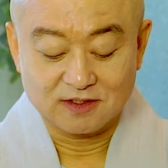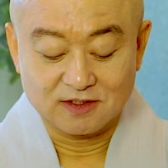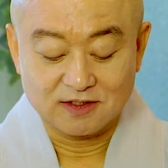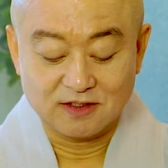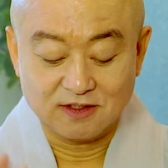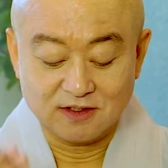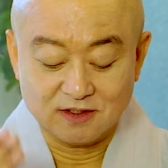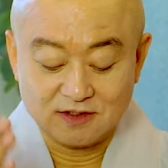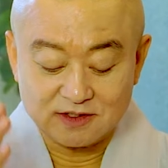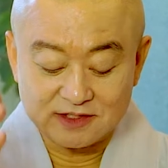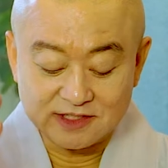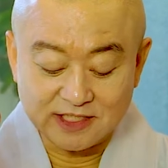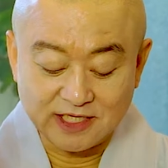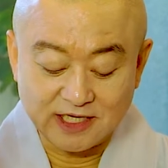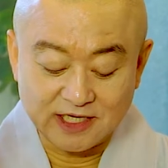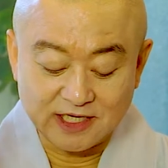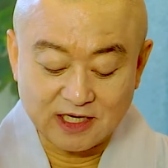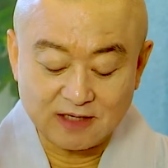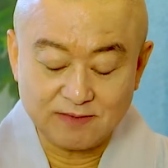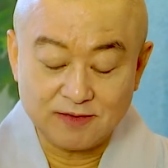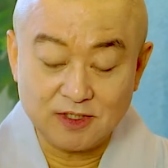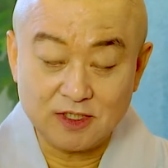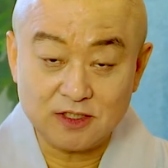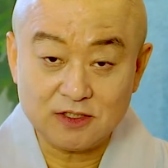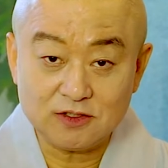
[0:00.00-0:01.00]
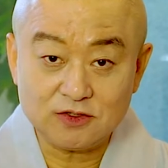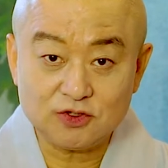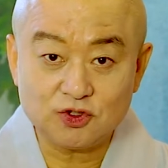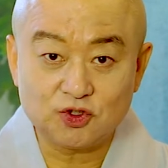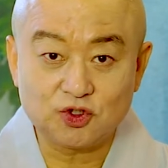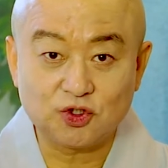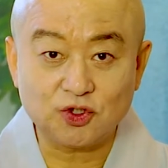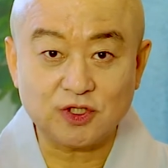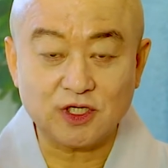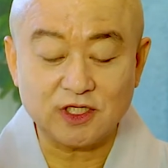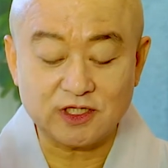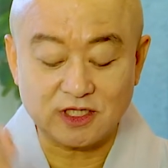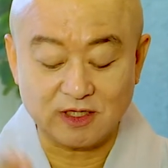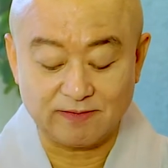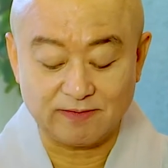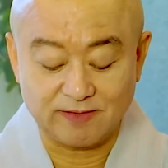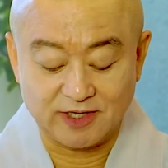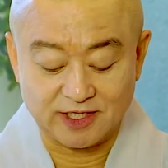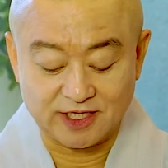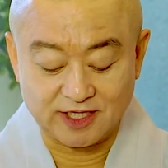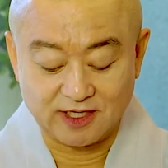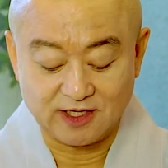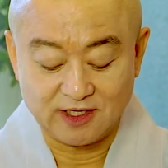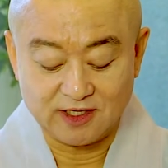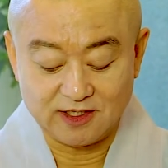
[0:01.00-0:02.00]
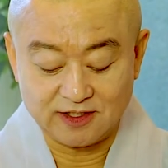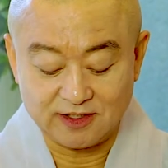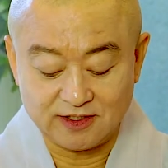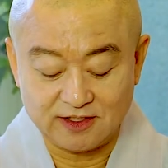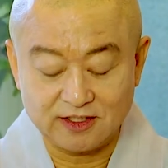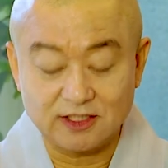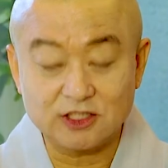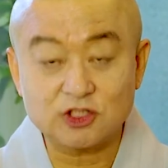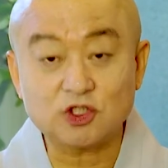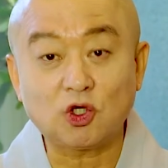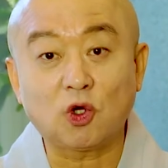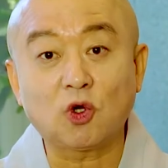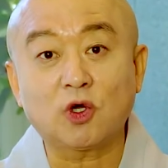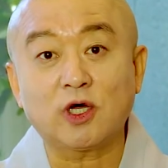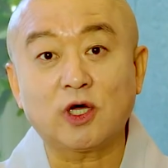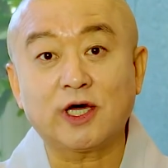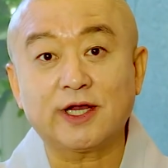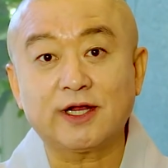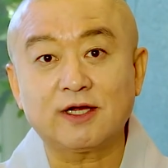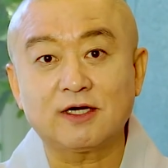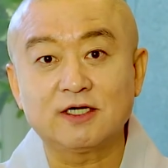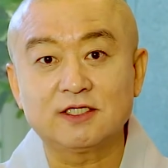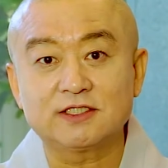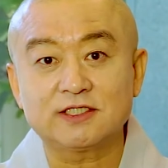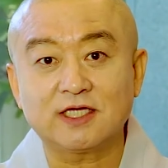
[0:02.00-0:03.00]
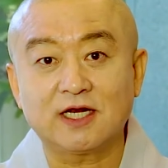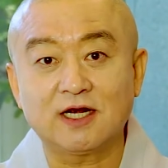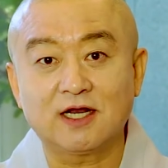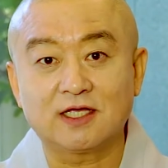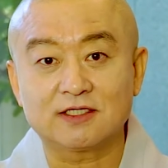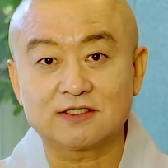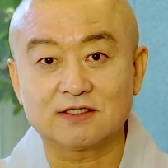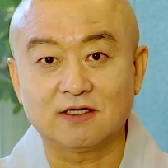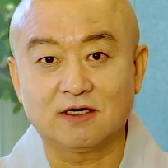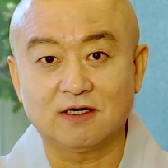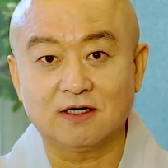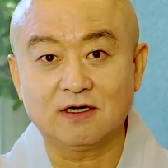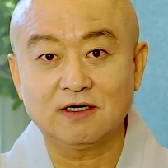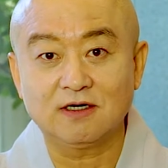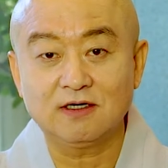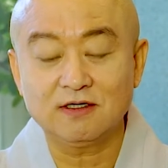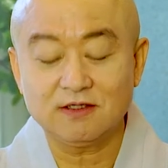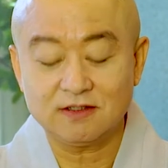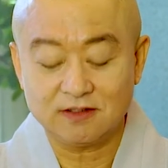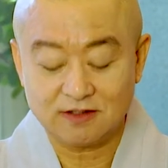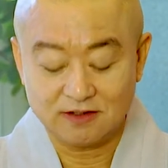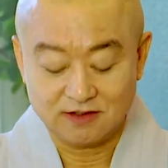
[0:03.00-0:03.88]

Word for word: 그 사람을 죽일 때마다 이 손가락을 잘라서